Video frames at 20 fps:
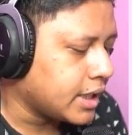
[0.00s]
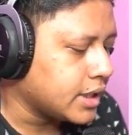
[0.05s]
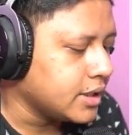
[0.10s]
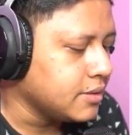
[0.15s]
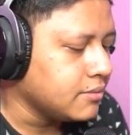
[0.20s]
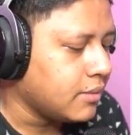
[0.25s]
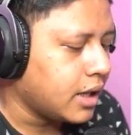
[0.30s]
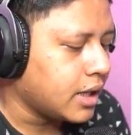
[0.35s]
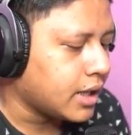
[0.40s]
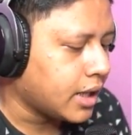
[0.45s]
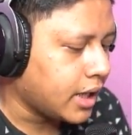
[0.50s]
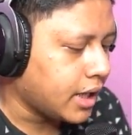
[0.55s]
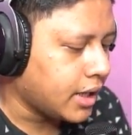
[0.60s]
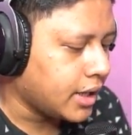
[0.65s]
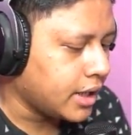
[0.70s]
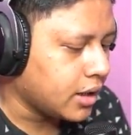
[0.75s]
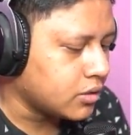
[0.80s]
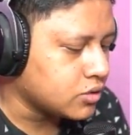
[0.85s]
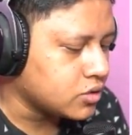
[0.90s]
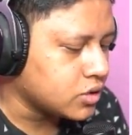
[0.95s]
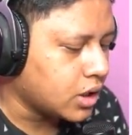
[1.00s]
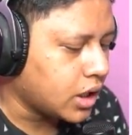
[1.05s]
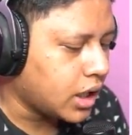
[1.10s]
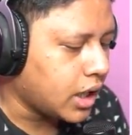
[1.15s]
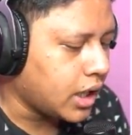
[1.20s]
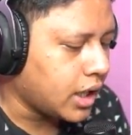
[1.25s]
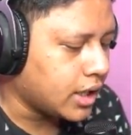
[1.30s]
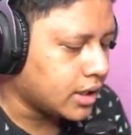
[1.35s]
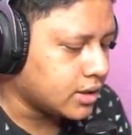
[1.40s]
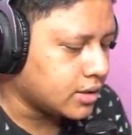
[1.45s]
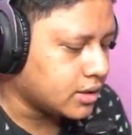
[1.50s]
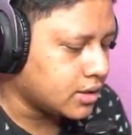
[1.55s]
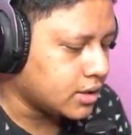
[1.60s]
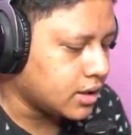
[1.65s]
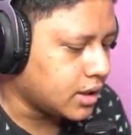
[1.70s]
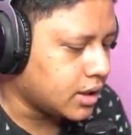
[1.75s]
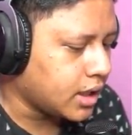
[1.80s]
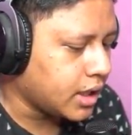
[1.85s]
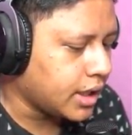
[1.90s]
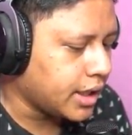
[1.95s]
gimana ya aku juga nggak ngerti
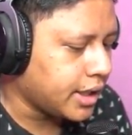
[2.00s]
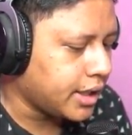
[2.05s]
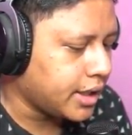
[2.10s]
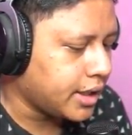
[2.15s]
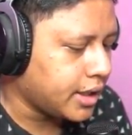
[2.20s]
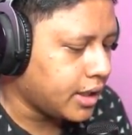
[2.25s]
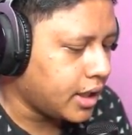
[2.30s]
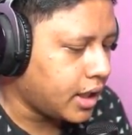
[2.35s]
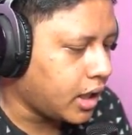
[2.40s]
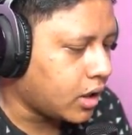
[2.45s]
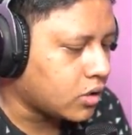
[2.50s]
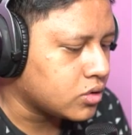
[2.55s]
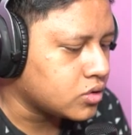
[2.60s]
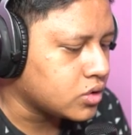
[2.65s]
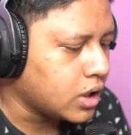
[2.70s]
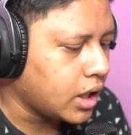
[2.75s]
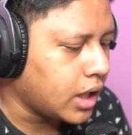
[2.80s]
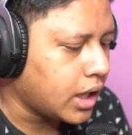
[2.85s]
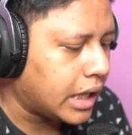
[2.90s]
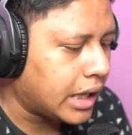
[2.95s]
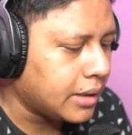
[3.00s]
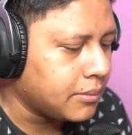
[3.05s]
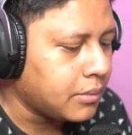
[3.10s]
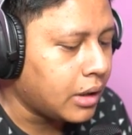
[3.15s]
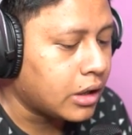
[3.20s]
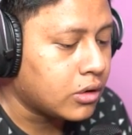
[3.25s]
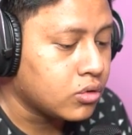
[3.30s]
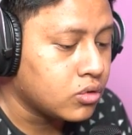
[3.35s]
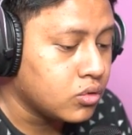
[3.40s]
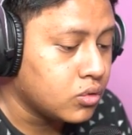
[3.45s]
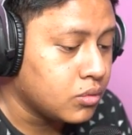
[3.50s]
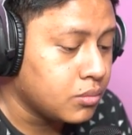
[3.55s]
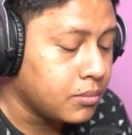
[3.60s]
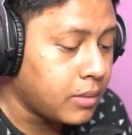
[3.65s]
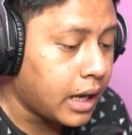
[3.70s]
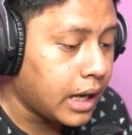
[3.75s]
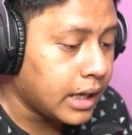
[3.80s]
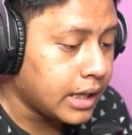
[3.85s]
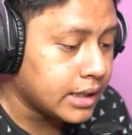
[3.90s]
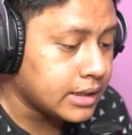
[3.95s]
karena aku juga baru
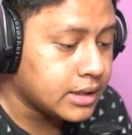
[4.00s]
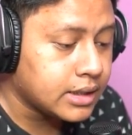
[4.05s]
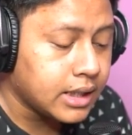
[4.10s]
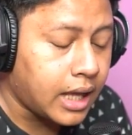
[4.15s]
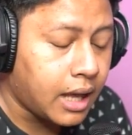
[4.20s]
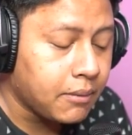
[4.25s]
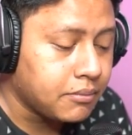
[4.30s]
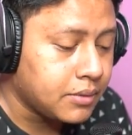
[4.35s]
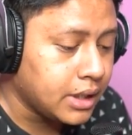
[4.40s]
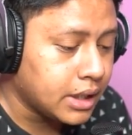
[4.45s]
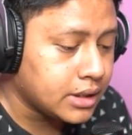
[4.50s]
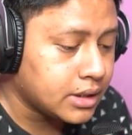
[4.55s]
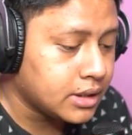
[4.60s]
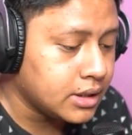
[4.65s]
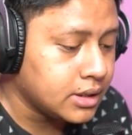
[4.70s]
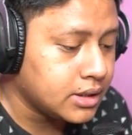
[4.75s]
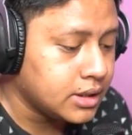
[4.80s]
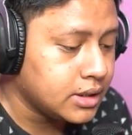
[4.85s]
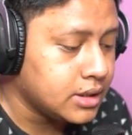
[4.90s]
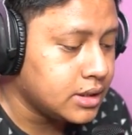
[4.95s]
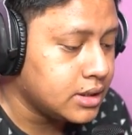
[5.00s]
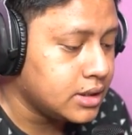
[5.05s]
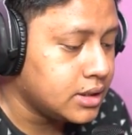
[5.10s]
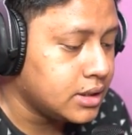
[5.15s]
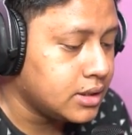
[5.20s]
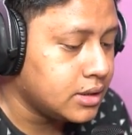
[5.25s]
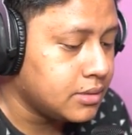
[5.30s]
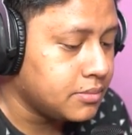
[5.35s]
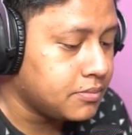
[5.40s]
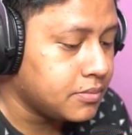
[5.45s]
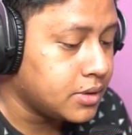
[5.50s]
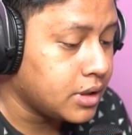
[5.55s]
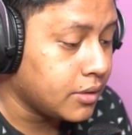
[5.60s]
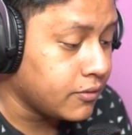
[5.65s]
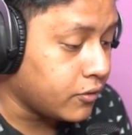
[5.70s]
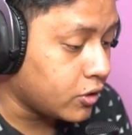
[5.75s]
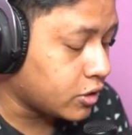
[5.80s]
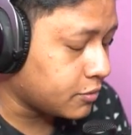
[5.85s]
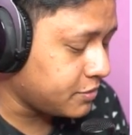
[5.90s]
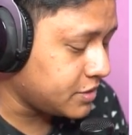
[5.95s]
banget update ini game
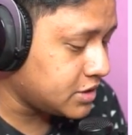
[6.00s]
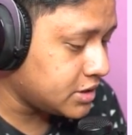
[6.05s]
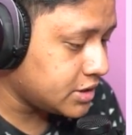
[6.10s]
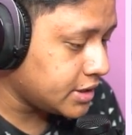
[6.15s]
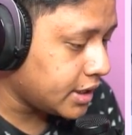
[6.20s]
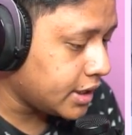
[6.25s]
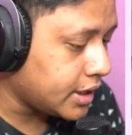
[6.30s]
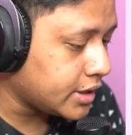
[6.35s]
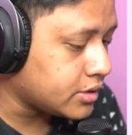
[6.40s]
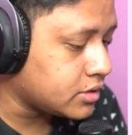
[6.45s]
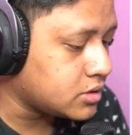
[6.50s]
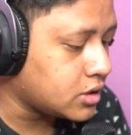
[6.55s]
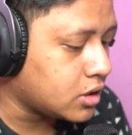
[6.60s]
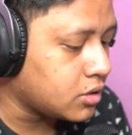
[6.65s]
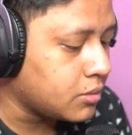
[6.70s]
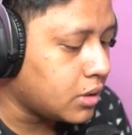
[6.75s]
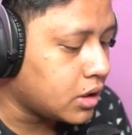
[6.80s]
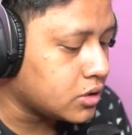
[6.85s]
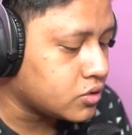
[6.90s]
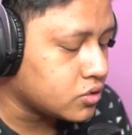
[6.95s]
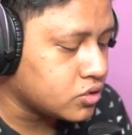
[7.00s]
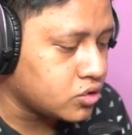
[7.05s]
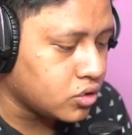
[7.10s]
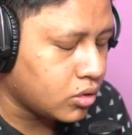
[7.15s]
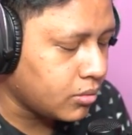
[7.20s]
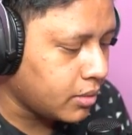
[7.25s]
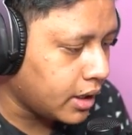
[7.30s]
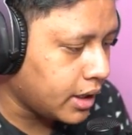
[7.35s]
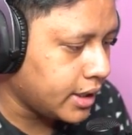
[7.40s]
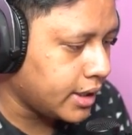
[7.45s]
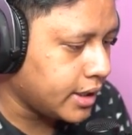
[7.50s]
for peace nya terus aku langsung coba ya